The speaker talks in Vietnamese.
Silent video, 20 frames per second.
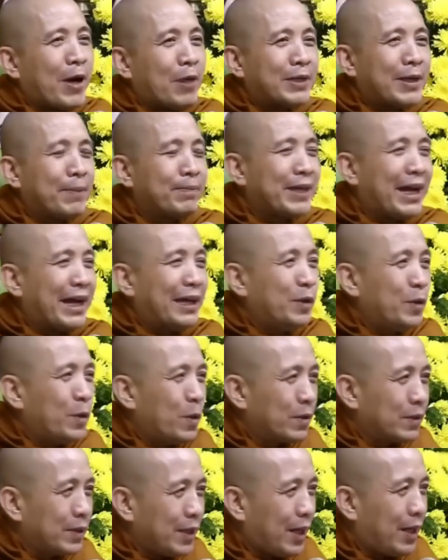qua bao năm
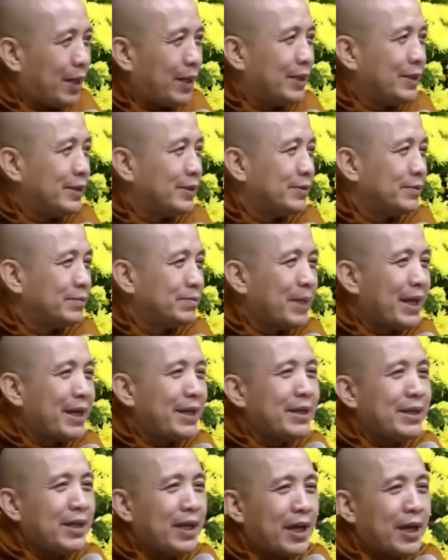tháng cuộc đời
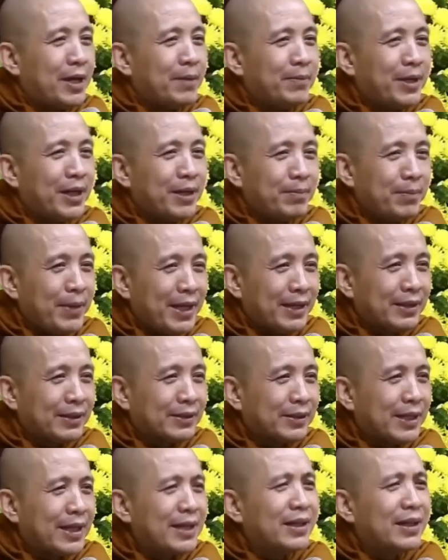bây giờ mới
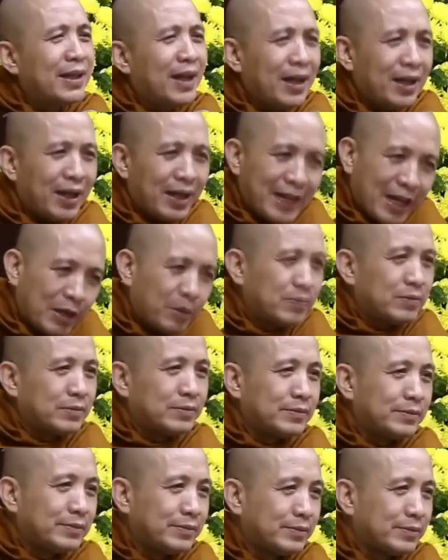biết tiền lời ở
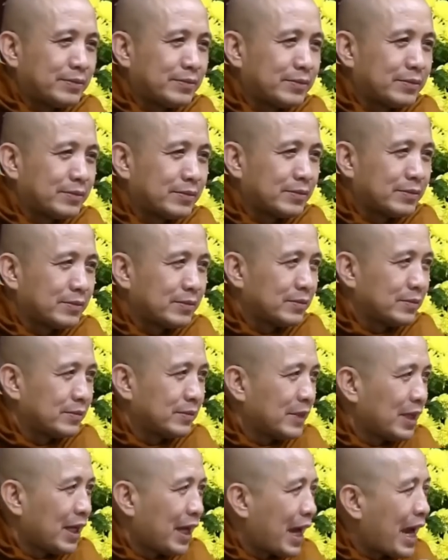đâu
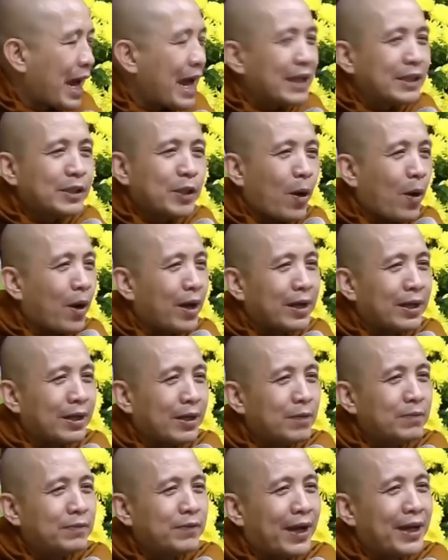an
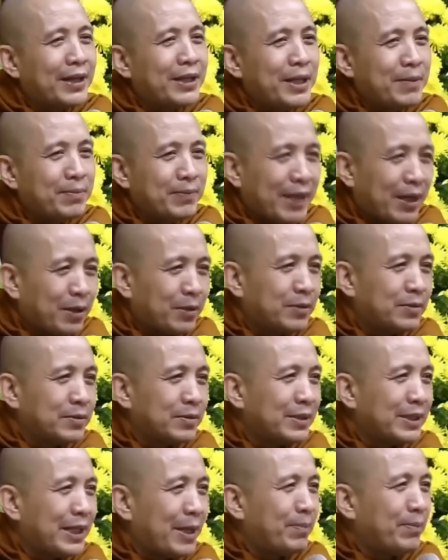toàn không phải đêm
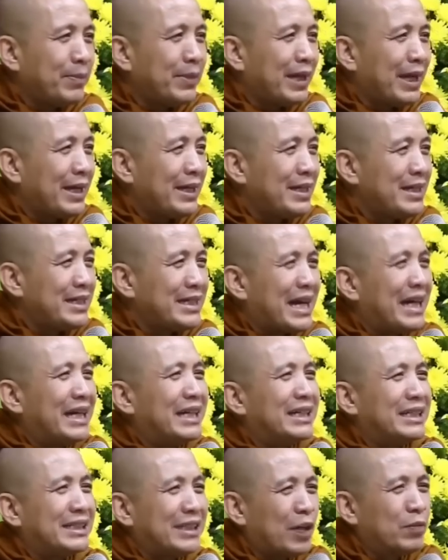thâu năm canh
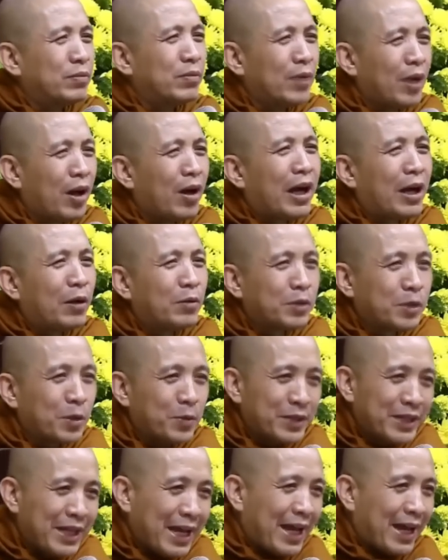trần trọc lo
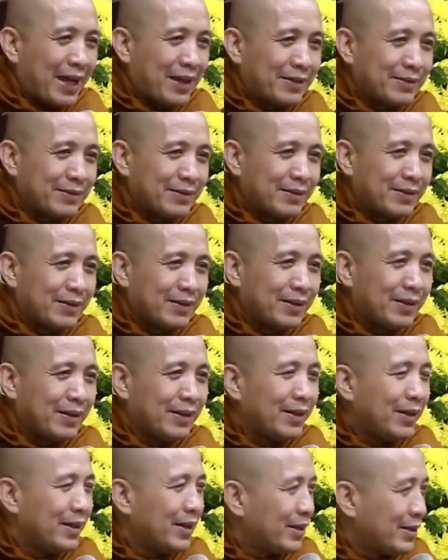âu tuổi già
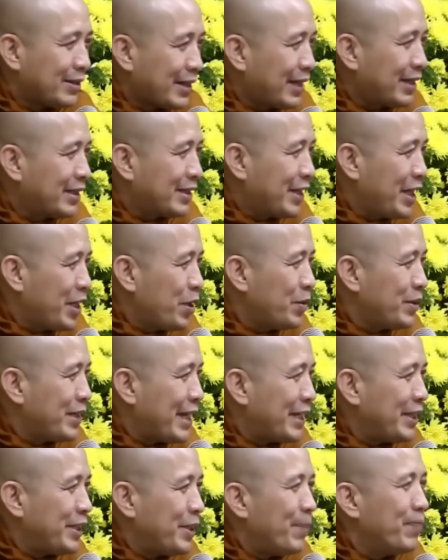chắc
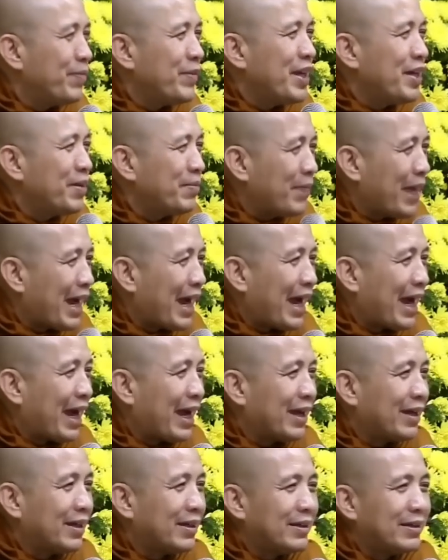chiêu dành dụm nhưng
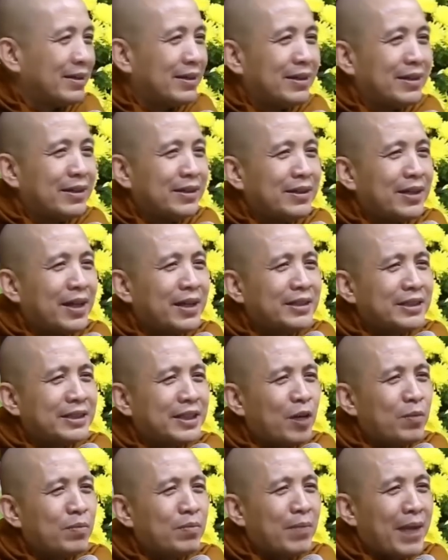mà
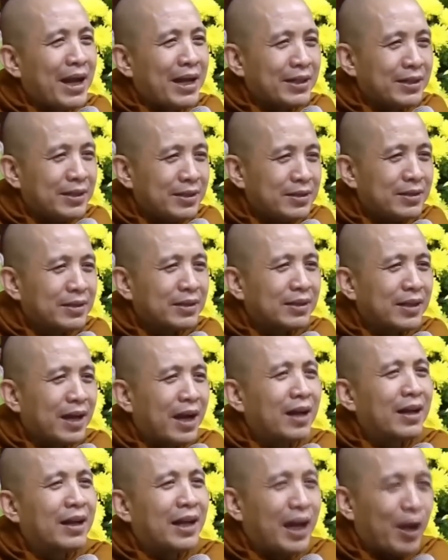chết không mang
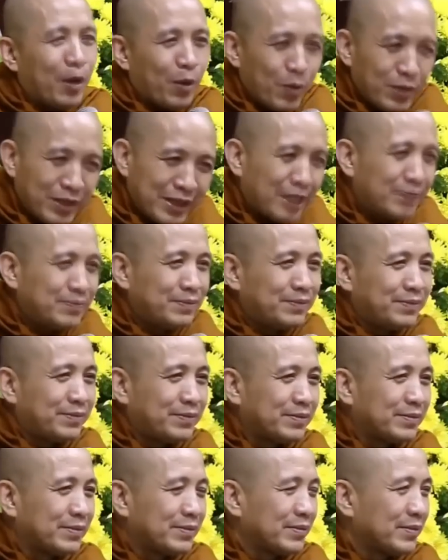được thật là uổng
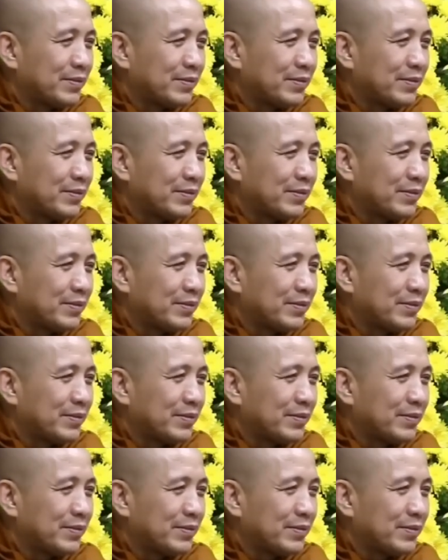công